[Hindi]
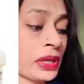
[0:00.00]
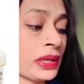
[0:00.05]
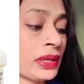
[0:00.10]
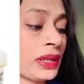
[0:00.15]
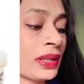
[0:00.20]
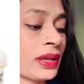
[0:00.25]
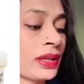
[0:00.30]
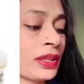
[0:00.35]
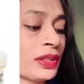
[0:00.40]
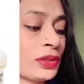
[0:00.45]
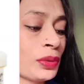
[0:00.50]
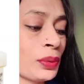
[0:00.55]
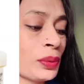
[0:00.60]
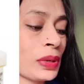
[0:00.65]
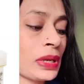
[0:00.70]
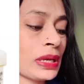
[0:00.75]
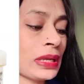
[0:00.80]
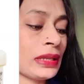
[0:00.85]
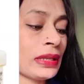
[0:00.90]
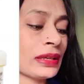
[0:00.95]
ग्रेट तो
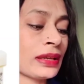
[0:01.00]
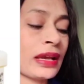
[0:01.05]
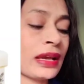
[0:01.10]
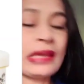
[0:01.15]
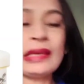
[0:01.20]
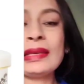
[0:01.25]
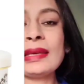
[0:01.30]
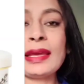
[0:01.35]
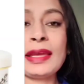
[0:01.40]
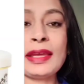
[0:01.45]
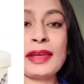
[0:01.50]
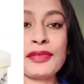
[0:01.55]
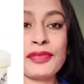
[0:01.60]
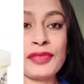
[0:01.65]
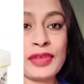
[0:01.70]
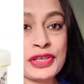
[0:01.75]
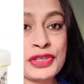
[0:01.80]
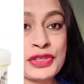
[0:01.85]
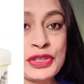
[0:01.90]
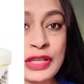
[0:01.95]
इनका ये एक
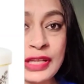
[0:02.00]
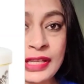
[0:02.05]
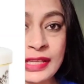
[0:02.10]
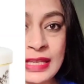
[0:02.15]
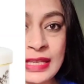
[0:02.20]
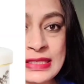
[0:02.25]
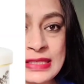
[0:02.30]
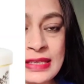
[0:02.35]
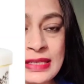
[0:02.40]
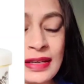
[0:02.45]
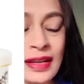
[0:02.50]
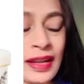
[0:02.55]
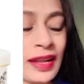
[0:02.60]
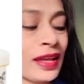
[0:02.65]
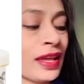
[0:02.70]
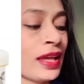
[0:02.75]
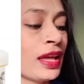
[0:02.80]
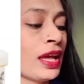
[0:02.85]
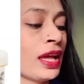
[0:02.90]
फेशियल क्लेंज़र है